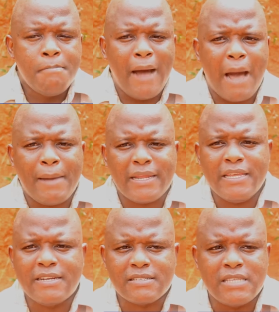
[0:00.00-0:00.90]
Mahamad
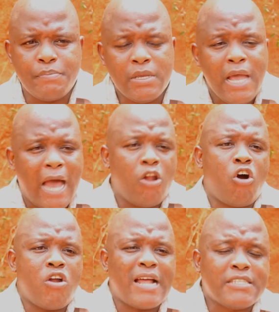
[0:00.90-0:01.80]
Idriss Déby.
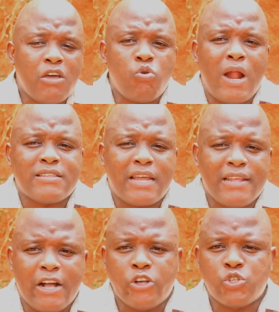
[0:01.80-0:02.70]
Alors, on a dit, on
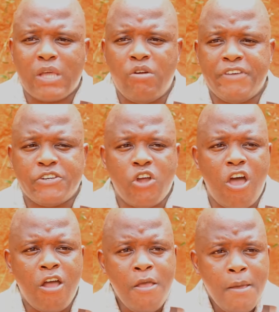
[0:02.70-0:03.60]
attendait les résultats le
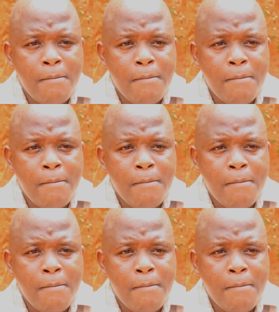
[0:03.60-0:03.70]
21